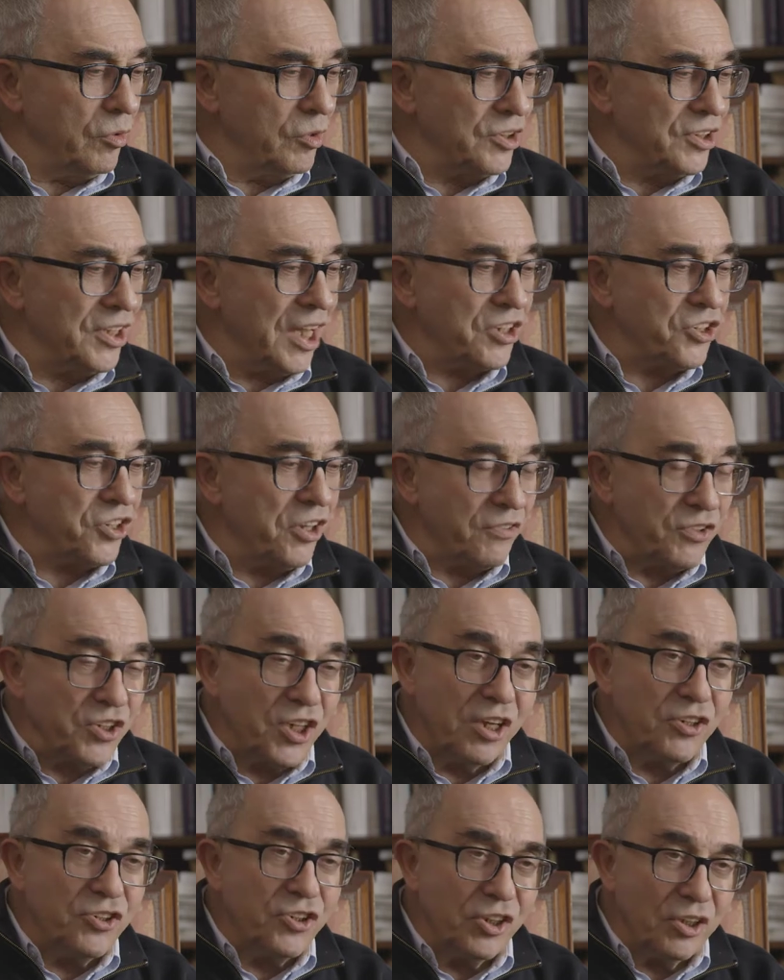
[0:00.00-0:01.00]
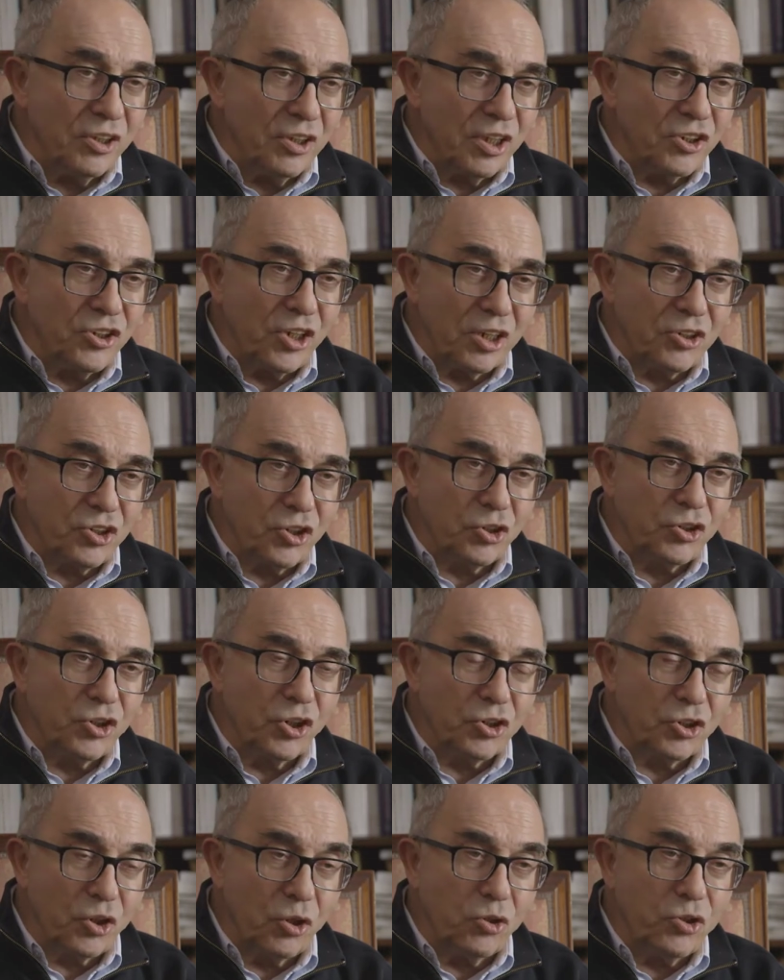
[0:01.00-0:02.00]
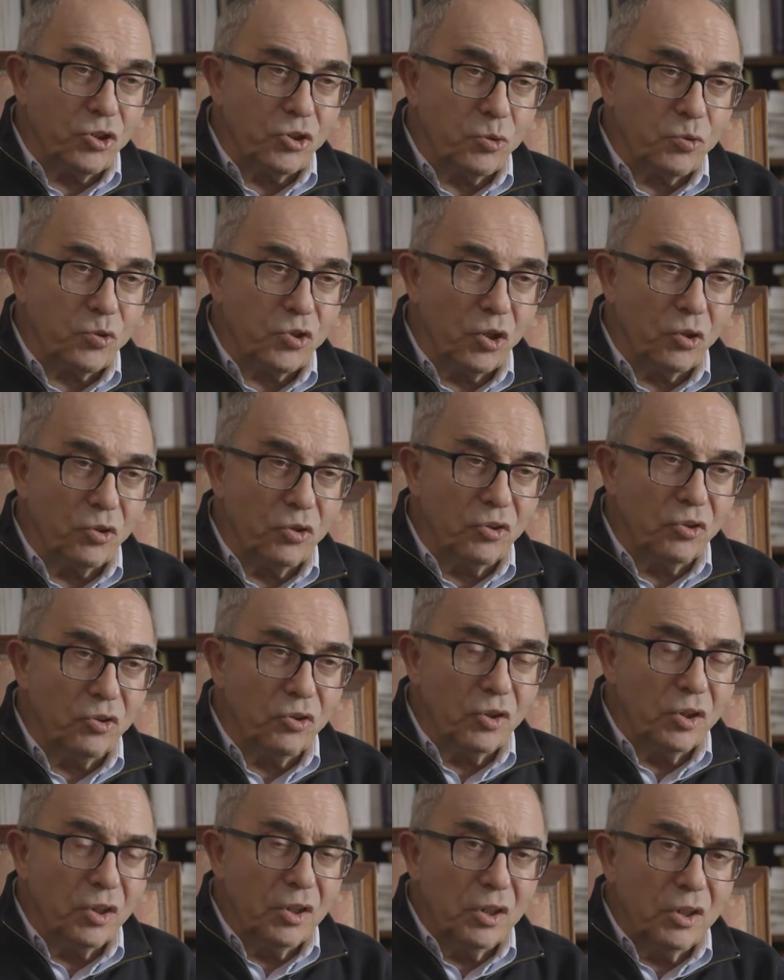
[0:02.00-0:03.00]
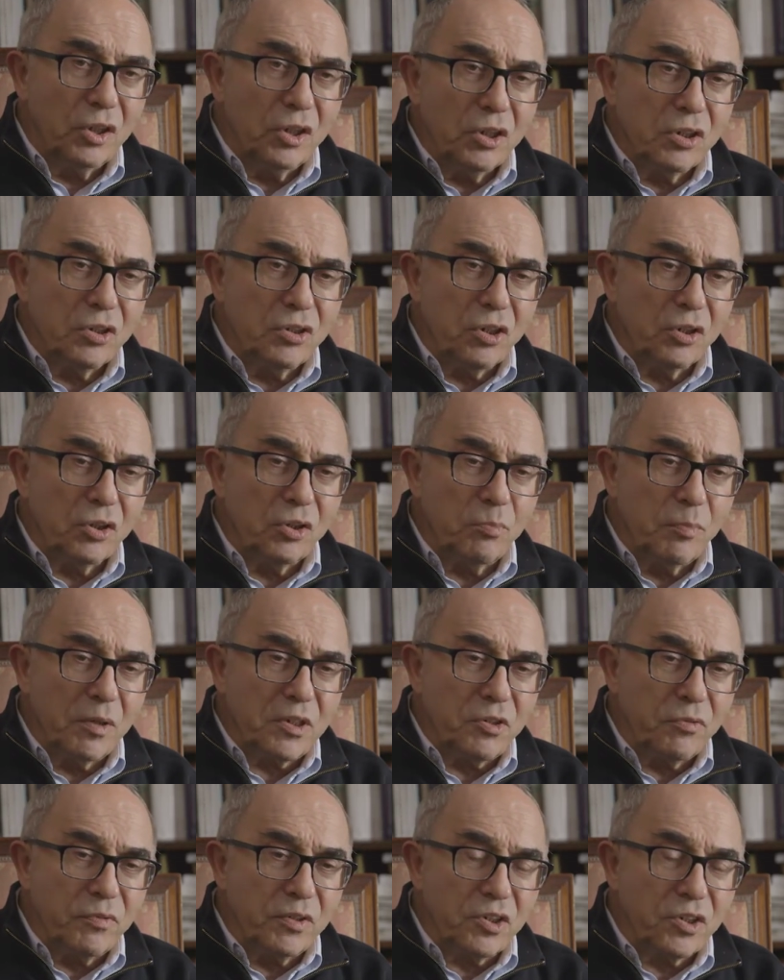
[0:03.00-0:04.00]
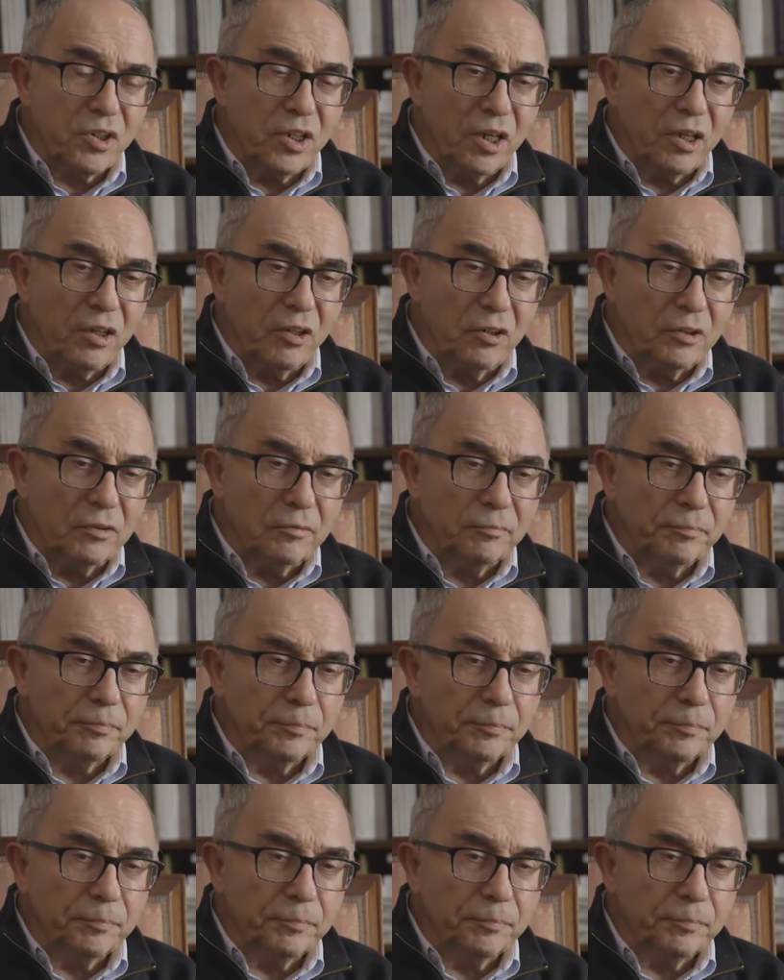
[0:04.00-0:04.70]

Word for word: znacznie wcześniej, znaczy jak się skończył rząd, rząd Mazowieckiego,